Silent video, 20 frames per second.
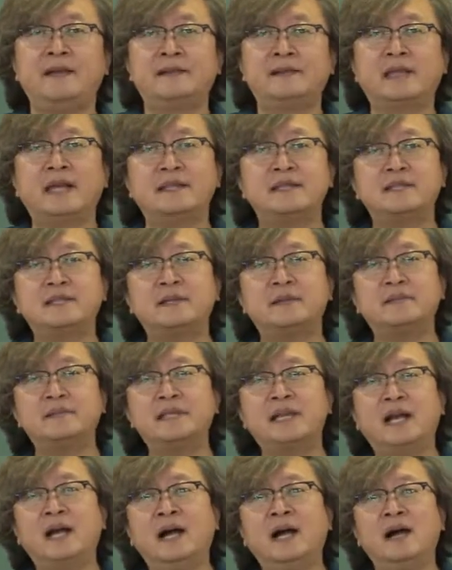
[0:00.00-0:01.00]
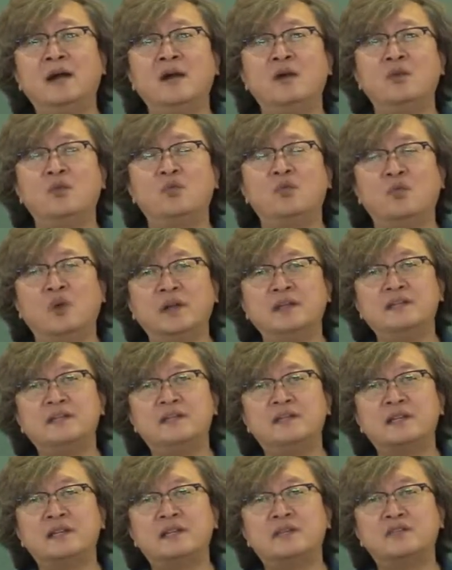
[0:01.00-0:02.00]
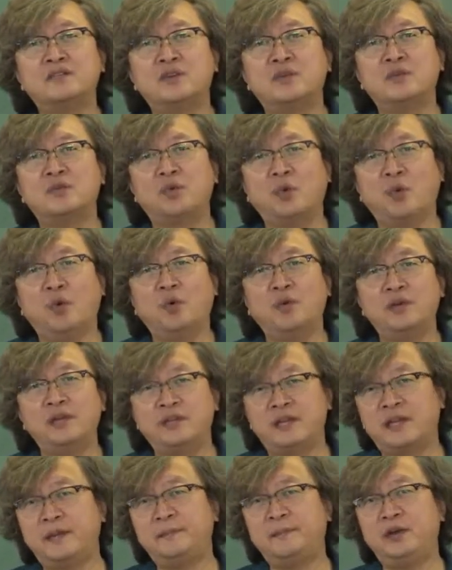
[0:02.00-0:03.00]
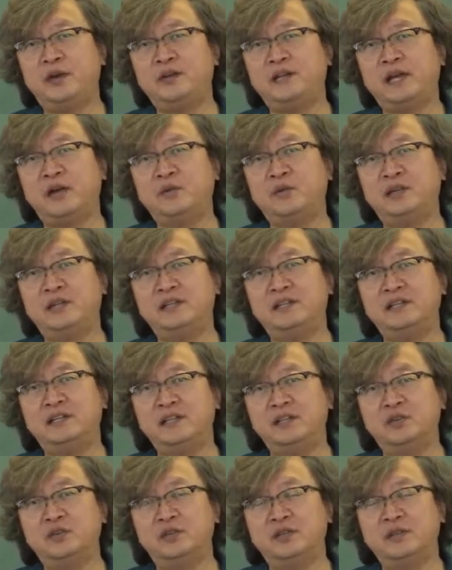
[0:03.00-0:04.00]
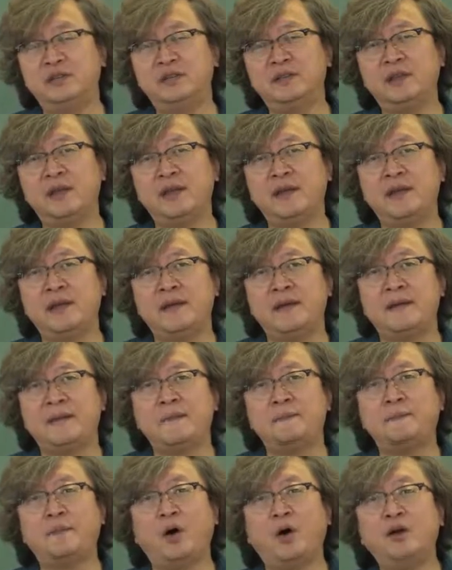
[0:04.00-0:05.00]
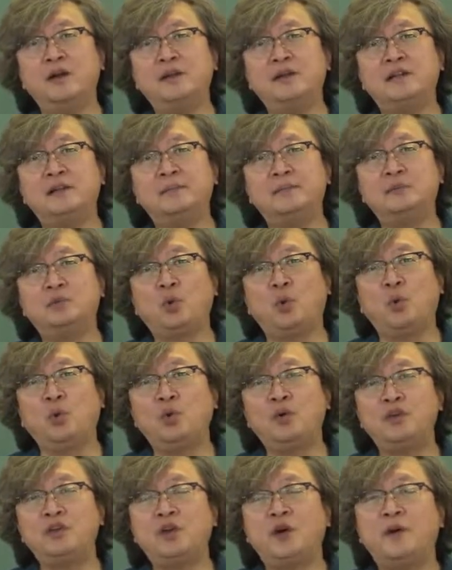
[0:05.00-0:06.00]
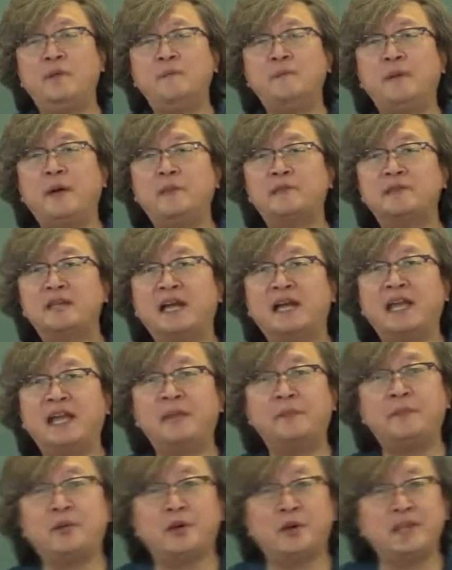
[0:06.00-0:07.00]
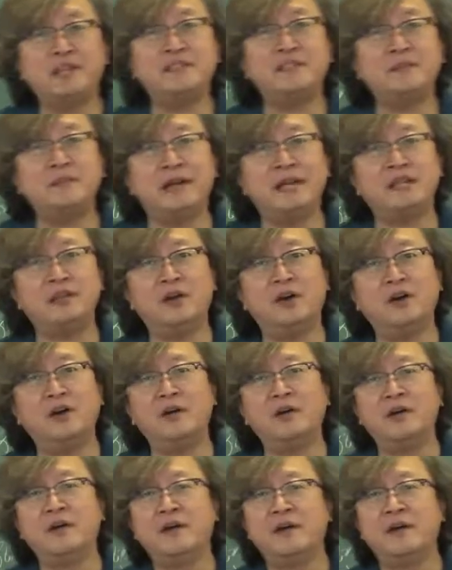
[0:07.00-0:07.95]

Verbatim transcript: 단 지금 제가 원칙적으로 이렇게 표현하고 있는 이유는 벌금도 형법상에 벌이지만요.